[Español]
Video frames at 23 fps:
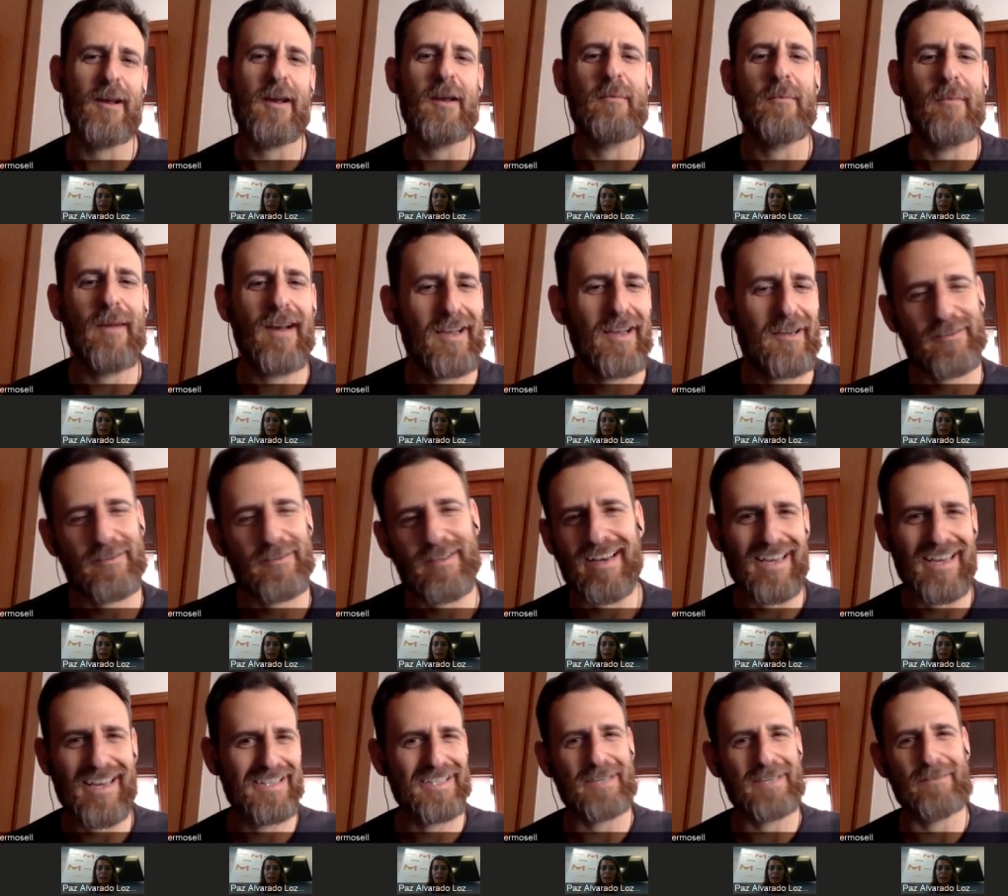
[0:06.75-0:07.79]
vez más en otra de las
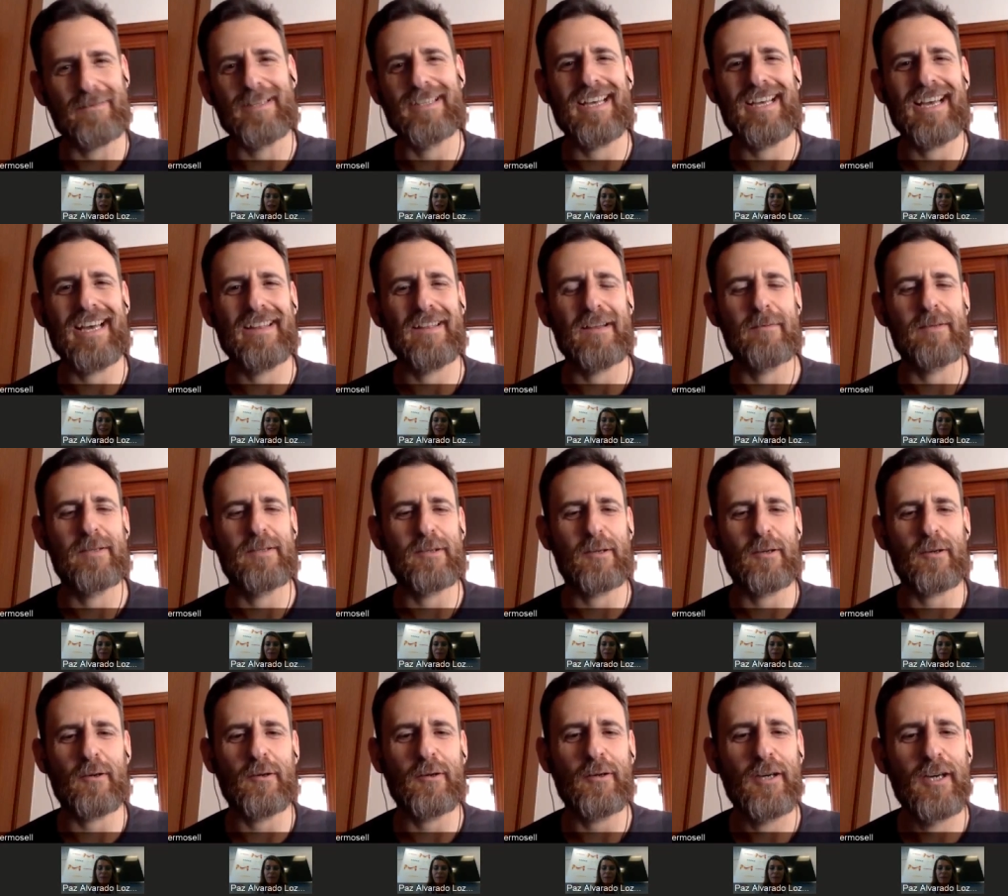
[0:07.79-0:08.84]
entrevistas del
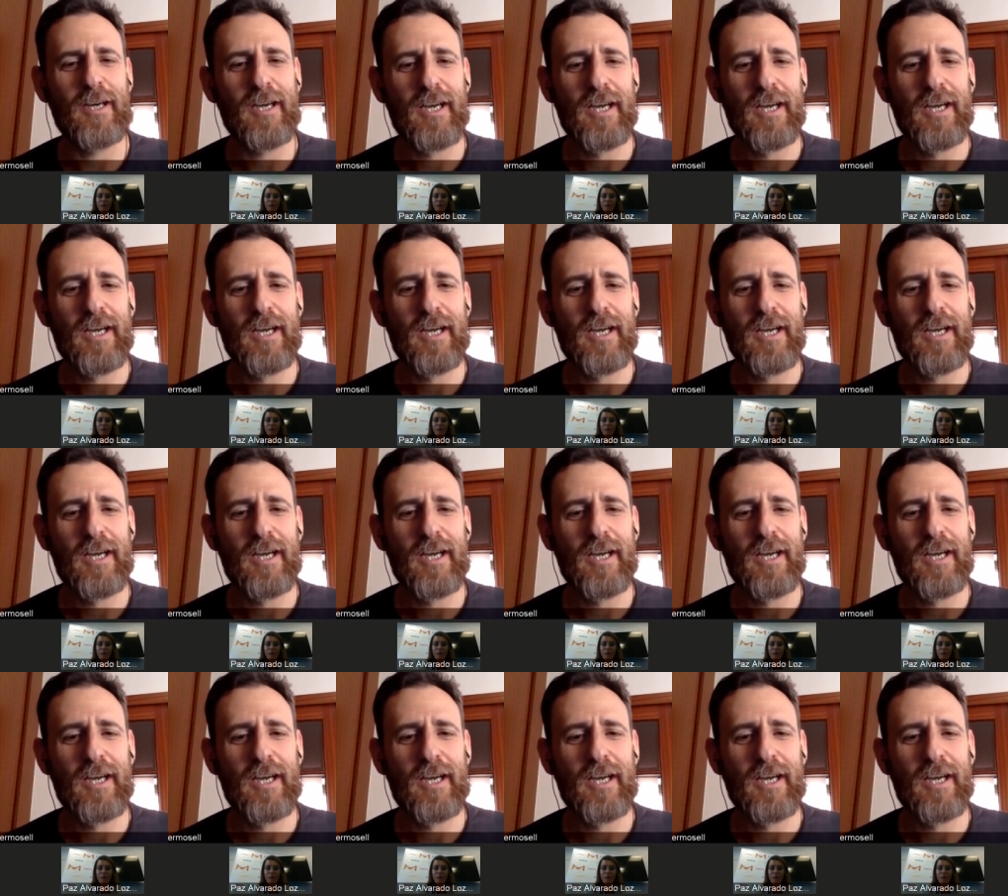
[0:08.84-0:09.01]
bichólogo